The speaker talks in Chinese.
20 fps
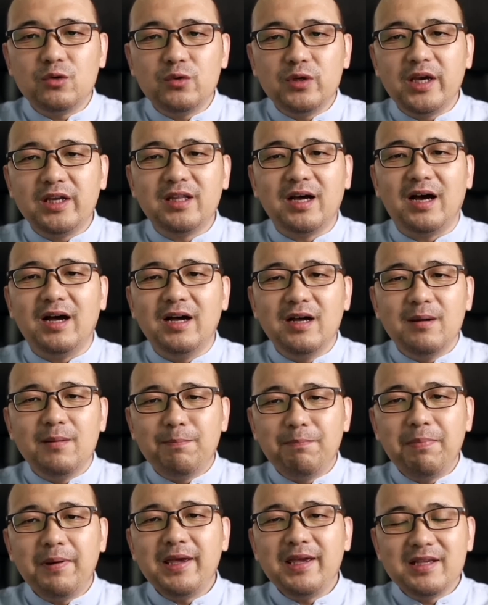业的
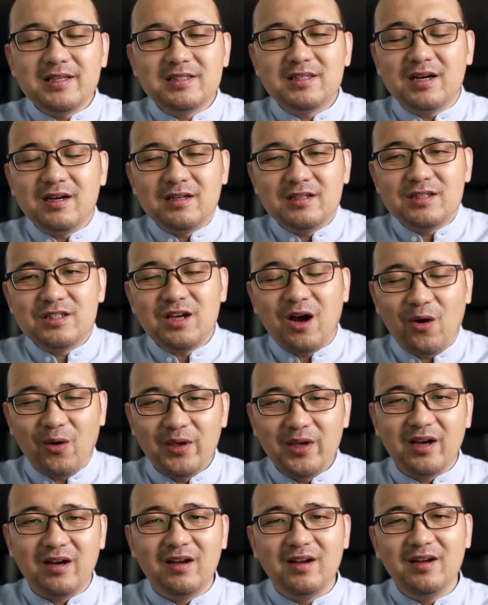倍增效
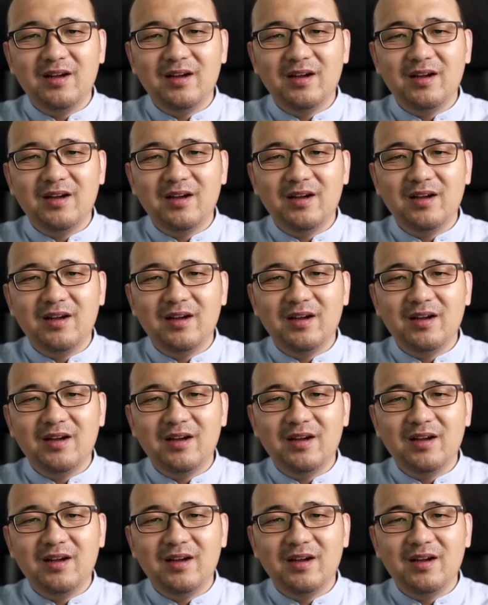应。